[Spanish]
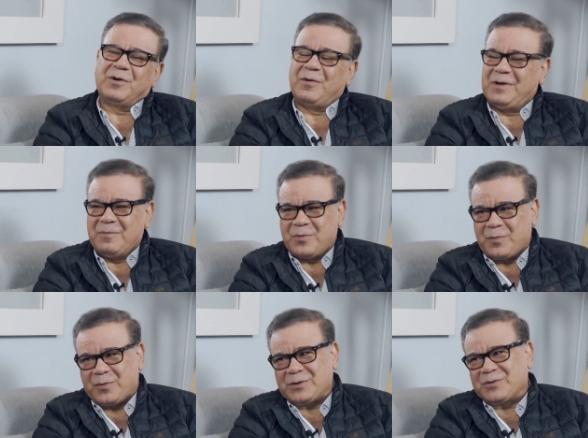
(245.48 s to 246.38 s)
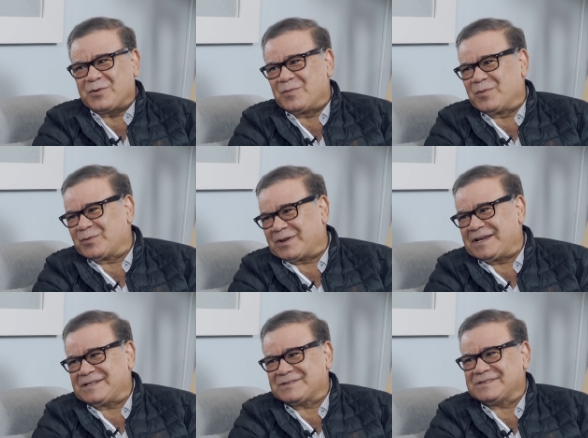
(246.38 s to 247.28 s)
me lo habían propuesto como
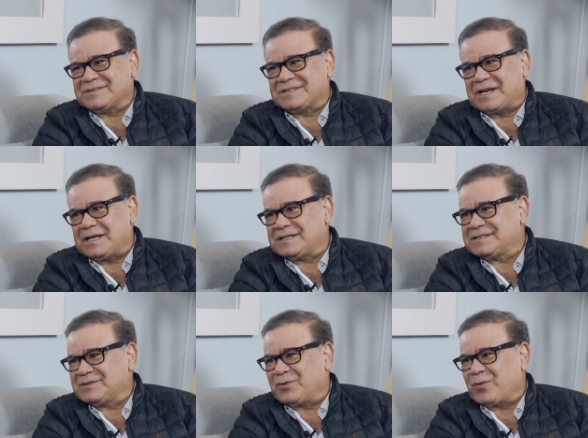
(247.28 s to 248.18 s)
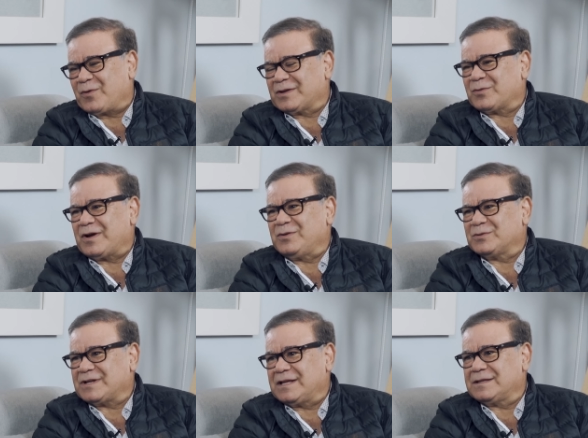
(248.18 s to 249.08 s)
tres, tres o cuatro
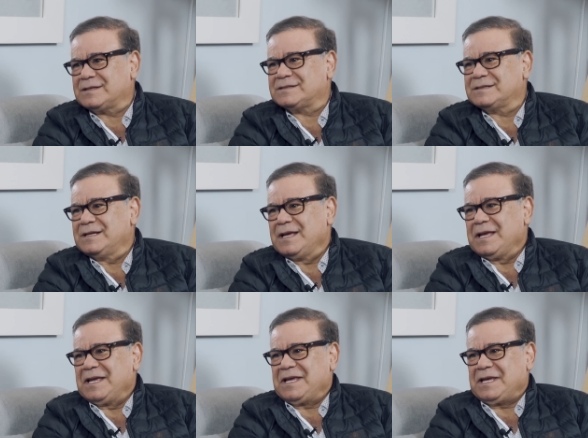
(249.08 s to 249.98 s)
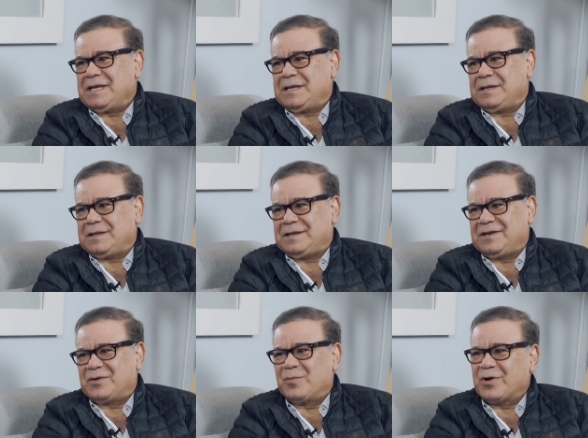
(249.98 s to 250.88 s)
años antes
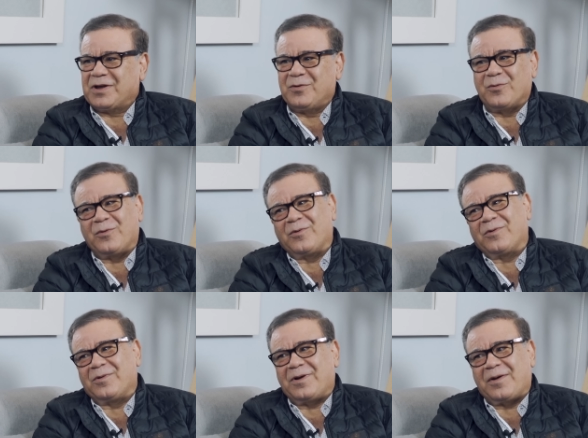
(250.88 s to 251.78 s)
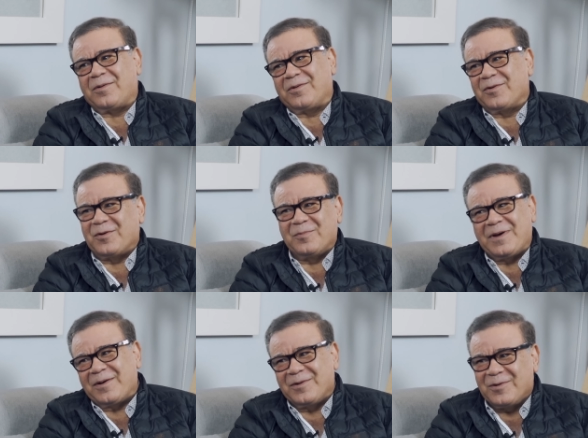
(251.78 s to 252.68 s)
y, como que no, ah, no,
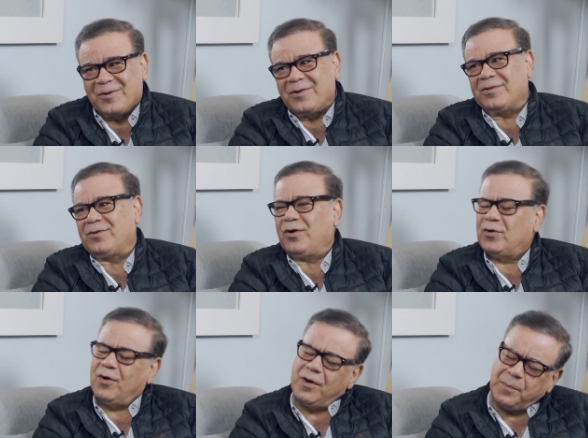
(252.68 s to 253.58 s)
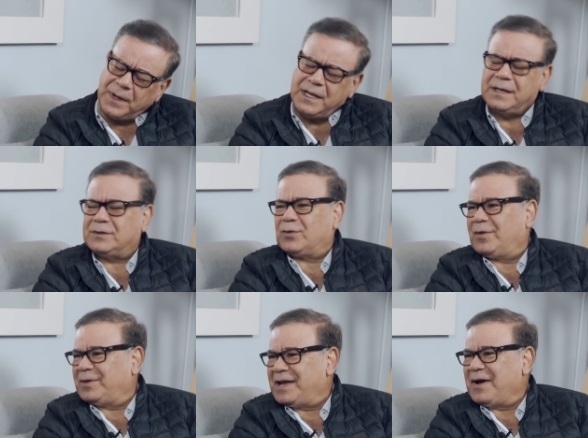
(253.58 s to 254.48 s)
no, no, no, esperen
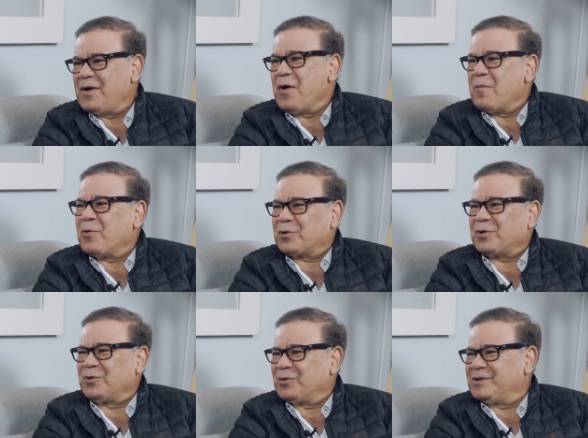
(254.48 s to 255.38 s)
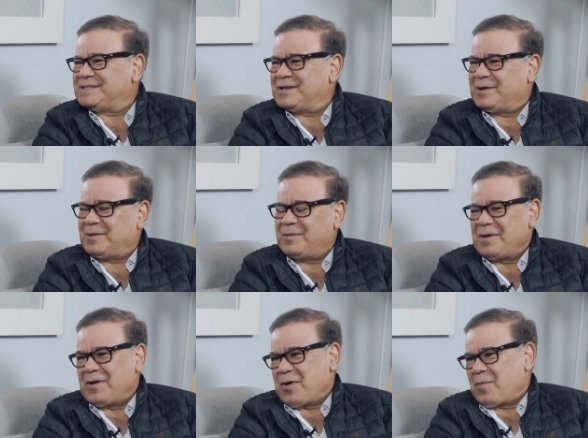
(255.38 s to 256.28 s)
todavía, porque uno dice,
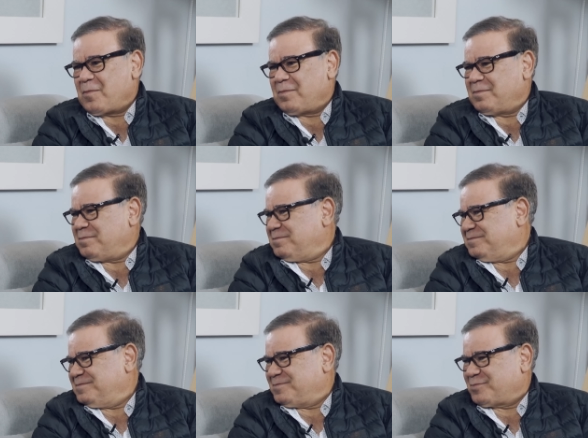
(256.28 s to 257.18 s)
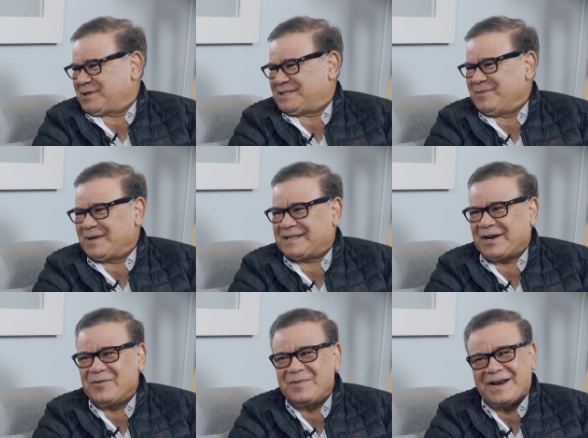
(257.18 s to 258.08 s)
pues si me
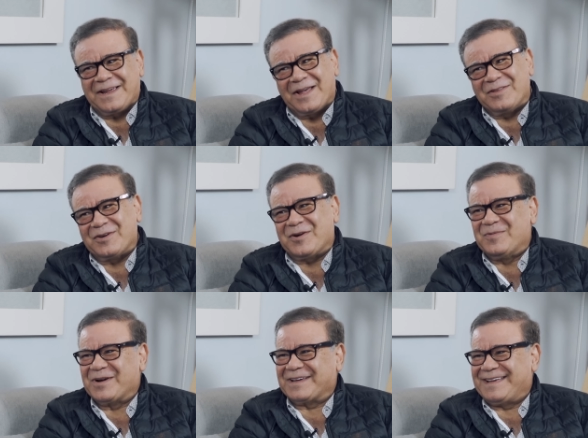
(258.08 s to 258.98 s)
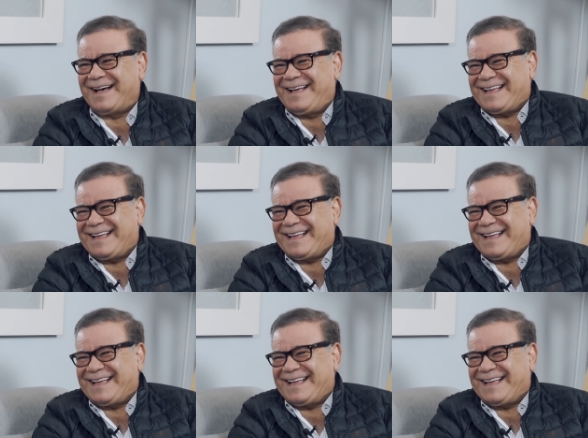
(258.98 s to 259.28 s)
están homenajeando es como que ya...